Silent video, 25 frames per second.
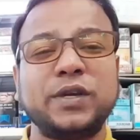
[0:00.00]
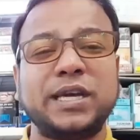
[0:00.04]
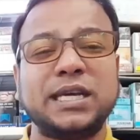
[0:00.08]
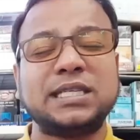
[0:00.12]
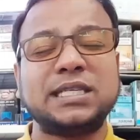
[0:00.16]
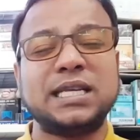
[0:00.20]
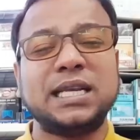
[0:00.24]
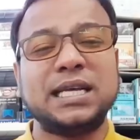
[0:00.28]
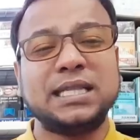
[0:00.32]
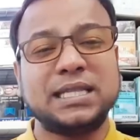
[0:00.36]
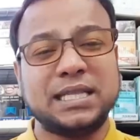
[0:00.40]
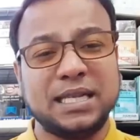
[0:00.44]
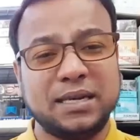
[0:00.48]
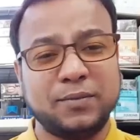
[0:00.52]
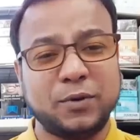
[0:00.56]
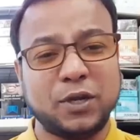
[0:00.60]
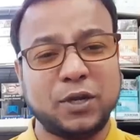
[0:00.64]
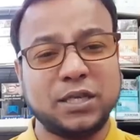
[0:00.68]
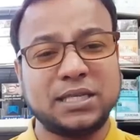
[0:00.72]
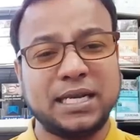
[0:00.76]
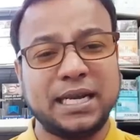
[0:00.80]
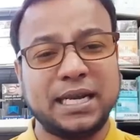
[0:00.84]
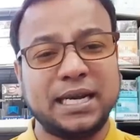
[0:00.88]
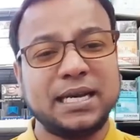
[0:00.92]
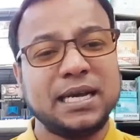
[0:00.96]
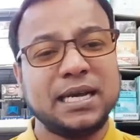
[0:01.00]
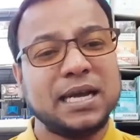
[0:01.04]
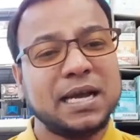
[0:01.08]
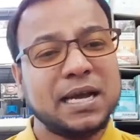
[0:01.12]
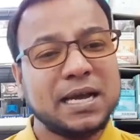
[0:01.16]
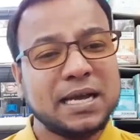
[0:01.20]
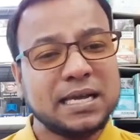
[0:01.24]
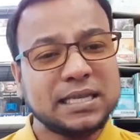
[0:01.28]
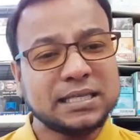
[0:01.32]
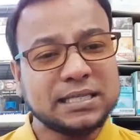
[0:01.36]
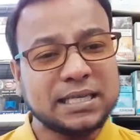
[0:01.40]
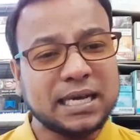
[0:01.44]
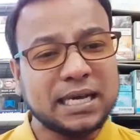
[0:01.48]
গিয়েছিলেন তিনি বলেছিলেন
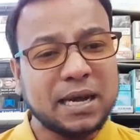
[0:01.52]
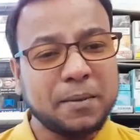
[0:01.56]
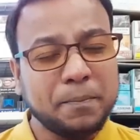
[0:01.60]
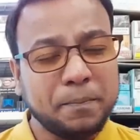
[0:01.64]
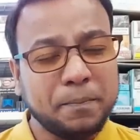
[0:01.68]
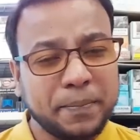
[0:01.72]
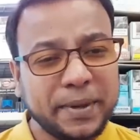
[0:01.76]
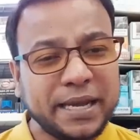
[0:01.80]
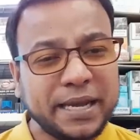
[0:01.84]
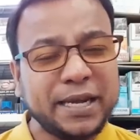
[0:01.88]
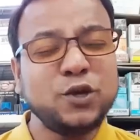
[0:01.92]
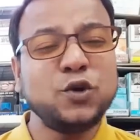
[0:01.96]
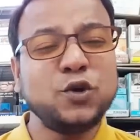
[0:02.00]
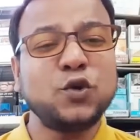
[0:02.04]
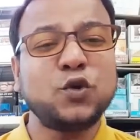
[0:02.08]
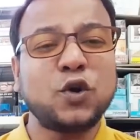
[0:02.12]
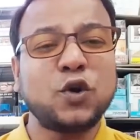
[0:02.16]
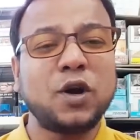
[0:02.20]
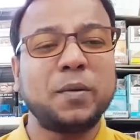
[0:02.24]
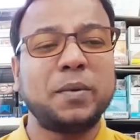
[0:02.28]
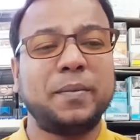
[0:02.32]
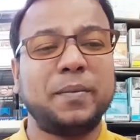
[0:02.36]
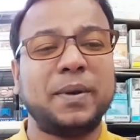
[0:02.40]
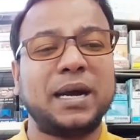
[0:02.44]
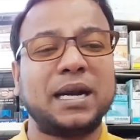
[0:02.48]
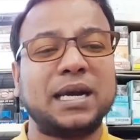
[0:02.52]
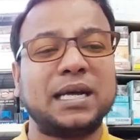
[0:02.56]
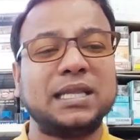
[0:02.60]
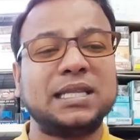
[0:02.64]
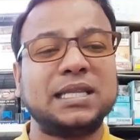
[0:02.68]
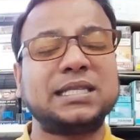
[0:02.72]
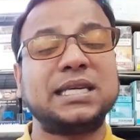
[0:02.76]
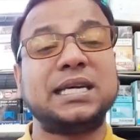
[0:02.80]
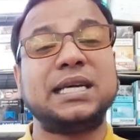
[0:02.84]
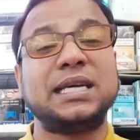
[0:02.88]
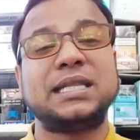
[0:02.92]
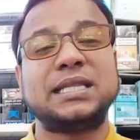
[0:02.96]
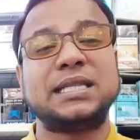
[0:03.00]
যারা বিনিয়োগ করবে
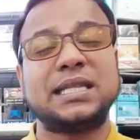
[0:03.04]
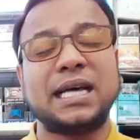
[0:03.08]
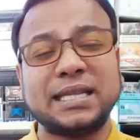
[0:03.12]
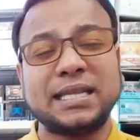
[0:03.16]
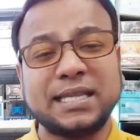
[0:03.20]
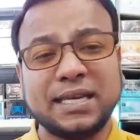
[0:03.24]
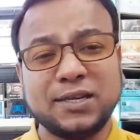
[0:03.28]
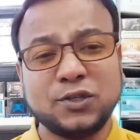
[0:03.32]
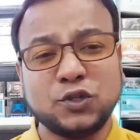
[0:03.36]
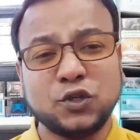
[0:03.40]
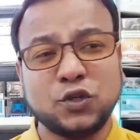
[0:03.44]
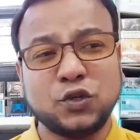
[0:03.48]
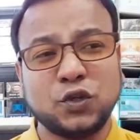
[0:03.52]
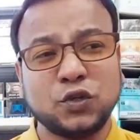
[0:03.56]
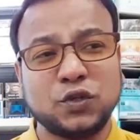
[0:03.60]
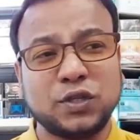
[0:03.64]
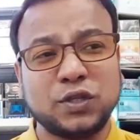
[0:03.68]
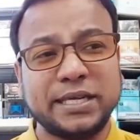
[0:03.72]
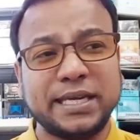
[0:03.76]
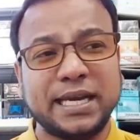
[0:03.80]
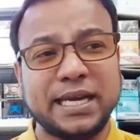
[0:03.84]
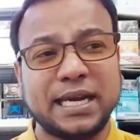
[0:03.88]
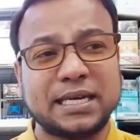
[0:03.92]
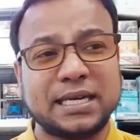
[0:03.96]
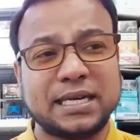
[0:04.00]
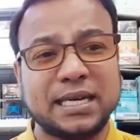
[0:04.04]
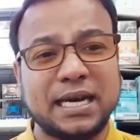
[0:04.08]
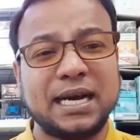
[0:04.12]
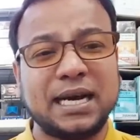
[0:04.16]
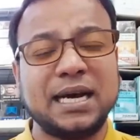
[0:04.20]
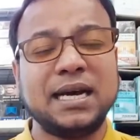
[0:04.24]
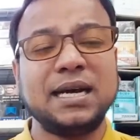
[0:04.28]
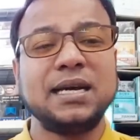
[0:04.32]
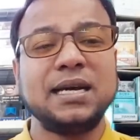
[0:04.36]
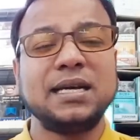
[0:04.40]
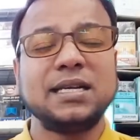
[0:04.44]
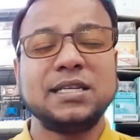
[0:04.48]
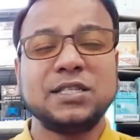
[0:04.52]
বাংলাদেশে তাদের জন্য তিনি একটা
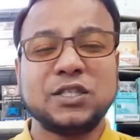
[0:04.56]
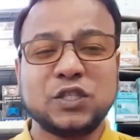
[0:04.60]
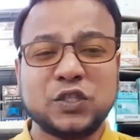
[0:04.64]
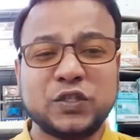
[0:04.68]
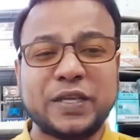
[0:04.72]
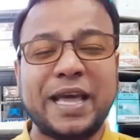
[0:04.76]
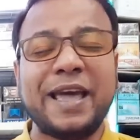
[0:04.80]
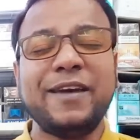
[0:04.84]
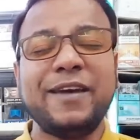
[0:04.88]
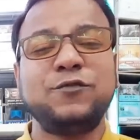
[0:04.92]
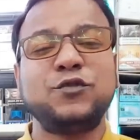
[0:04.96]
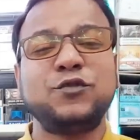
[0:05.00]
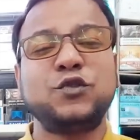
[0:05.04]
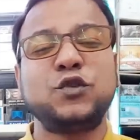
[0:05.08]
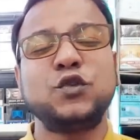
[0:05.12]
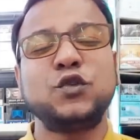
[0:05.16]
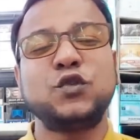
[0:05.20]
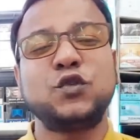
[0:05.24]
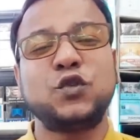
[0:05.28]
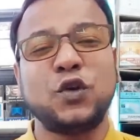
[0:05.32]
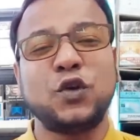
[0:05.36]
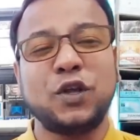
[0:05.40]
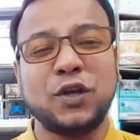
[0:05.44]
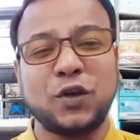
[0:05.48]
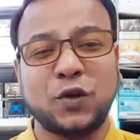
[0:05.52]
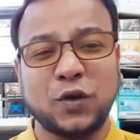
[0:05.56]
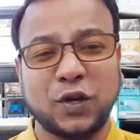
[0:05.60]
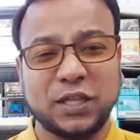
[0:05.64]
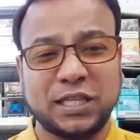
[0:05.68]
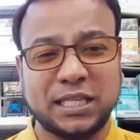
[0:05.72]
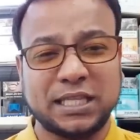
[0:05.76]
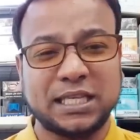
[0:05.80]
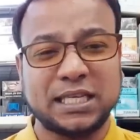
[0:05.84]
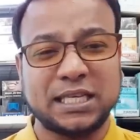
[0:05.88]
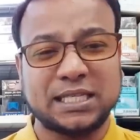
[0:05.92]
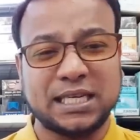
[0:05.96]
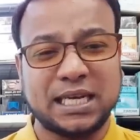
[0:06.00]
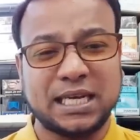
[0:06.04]
সেফ জোন তৈরি করে
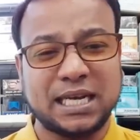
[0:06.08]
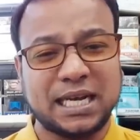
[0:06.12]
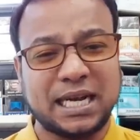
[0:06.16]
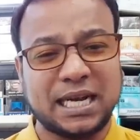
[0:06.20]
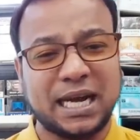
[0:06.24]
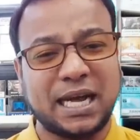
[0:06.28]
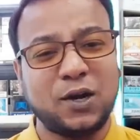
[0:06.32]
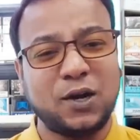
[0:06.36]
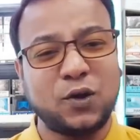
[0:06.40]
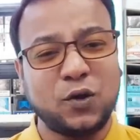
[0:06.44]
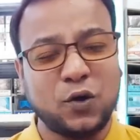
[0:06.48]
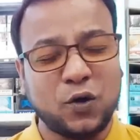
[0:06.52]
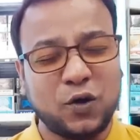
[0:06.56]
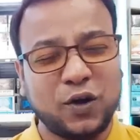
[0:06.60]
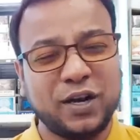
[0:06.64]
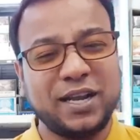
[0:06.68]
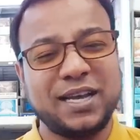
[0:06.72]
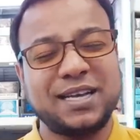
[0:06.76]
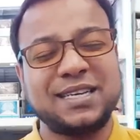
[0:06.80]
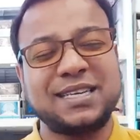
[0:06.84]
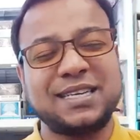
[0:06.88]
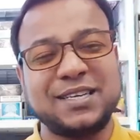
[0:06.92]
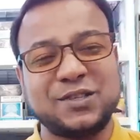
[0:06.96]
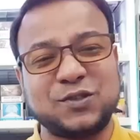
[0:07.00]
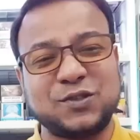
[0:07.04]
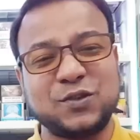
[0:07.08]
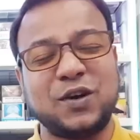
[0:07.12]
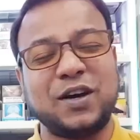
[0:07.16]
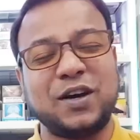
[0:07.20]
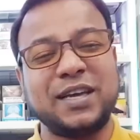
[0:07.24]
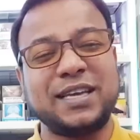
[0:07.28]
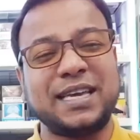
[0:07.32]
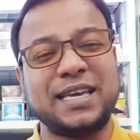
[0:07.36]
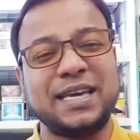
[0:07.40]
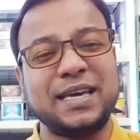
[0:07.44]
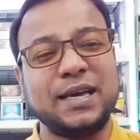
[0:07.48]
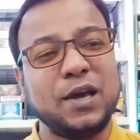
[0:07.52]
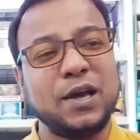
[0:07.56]
দিতে চান কারণ অনেক কিছু
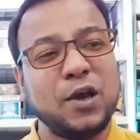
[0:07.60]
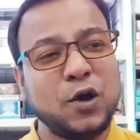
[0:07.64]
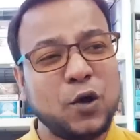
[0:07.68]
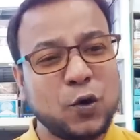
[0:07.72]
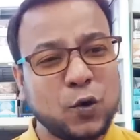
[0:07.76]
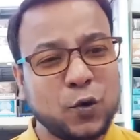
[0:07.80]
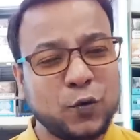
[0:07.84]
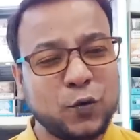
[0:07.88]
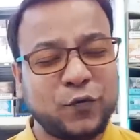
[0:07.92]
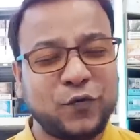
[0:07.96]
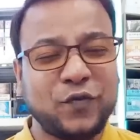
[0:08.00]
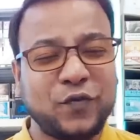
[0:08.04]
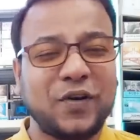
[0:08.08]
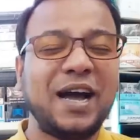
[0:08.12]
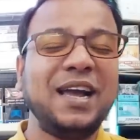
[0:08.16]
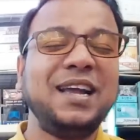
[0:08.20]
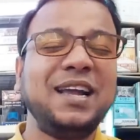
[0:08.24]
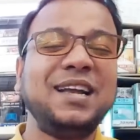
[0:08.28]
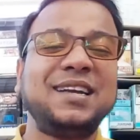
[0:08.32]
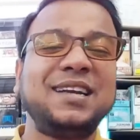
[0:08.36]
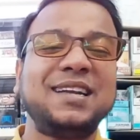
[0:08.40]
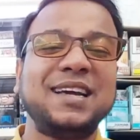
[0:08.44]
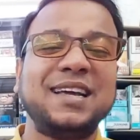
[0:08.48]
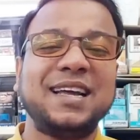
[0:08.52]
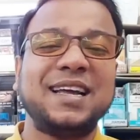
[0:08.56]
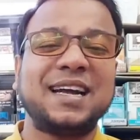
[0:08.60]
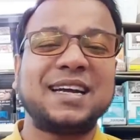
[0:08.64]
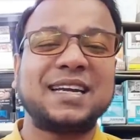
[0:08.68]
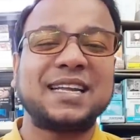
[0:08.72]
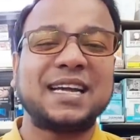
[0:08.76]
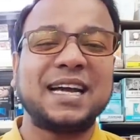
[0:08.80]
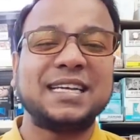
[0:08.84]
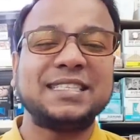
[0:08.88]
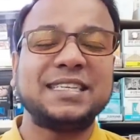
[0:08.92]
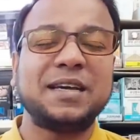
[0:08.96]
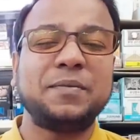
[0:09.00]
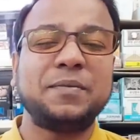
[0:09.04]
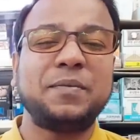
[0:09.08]
হয় কি ওই ফাইল টাইল
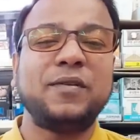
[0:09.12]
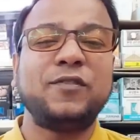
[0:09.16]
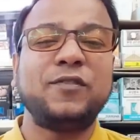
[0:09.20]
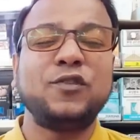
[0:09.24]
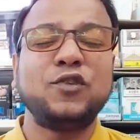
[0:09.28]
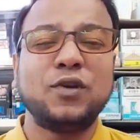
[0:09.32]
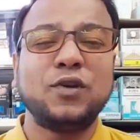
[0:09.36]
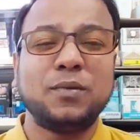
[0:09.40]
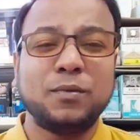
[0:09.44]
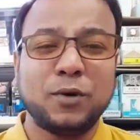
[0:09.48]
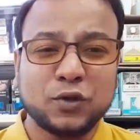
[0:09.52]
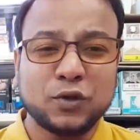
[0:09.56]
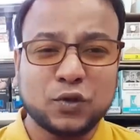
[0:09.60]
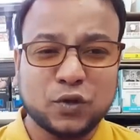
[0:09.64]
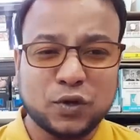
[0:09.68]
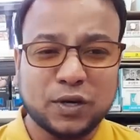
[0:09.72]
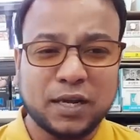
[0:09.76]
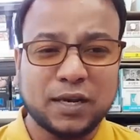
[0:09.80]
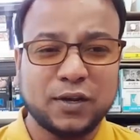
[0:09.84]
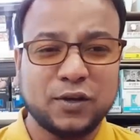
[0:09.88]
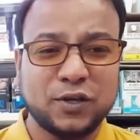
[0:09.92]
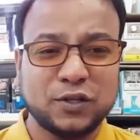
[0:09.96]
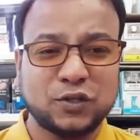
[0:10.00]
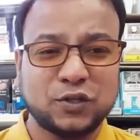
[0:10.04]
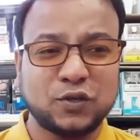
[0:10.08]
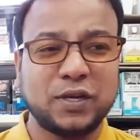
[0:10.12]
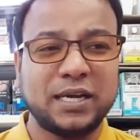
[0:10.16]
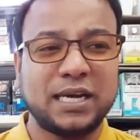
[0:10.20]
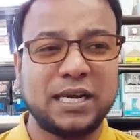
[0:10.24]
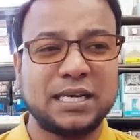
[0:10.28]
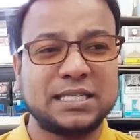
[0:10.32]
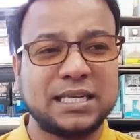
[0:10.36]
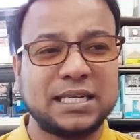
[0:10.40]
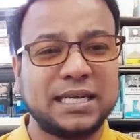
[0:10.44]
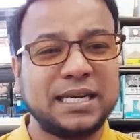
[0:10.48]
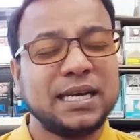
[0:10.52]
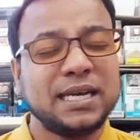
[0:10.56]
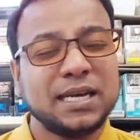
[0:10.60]
আটকা যায় বিভিন্ন মন্ত্রণালয়ে চলে
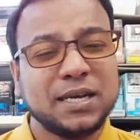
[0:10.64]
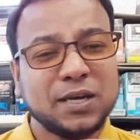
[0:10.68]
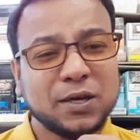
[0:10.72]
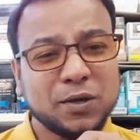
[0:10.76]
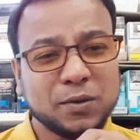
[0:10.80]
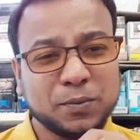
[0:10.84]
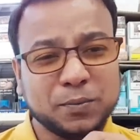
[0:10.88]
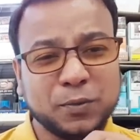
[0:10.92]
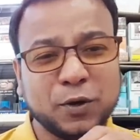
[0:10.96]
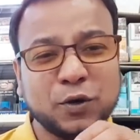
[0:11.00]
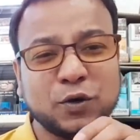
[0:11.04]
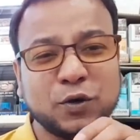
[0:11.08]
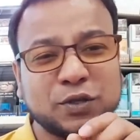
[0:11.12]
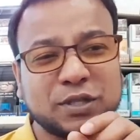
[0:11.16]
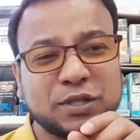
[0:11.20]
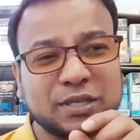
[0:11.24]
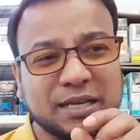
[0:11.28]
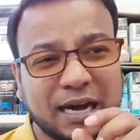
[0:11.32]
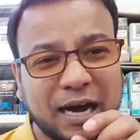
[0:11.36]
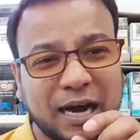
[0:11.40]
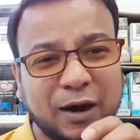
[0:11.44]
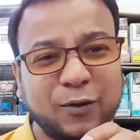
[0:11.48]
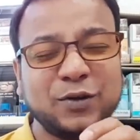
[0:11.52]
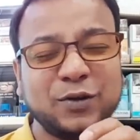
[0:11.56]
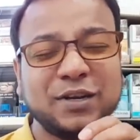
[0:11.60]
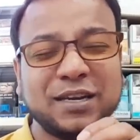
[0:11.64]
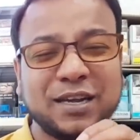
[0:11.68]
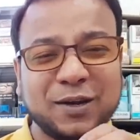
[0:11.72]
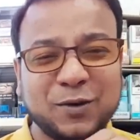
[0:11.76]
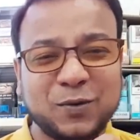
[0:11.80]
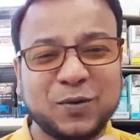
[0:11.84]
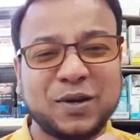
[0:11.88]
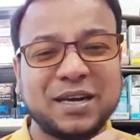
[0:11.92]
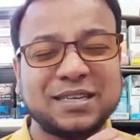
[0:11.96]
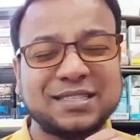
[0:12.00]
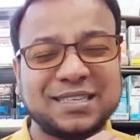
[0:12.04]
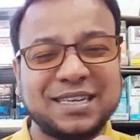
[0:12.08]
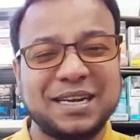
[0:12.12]
আসে বহুত খাউইন্না
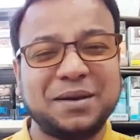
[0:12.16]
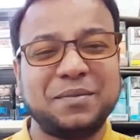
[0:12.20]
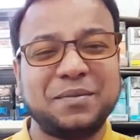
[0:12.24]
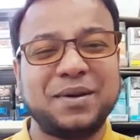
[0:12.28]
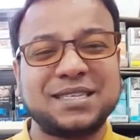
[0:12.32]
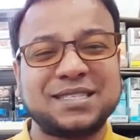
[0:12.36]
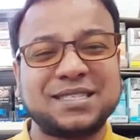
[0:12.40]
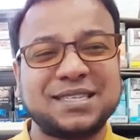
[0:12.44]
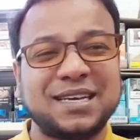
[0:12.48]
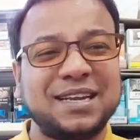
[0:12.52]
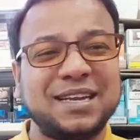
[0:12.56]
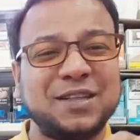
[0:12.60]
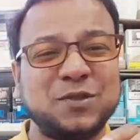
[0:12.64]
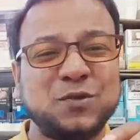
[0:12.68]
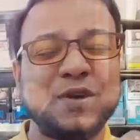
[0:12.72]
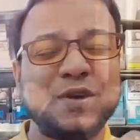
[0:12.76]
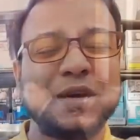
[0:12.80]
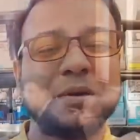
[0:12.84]
লোক আছে না মাঝখানে দুই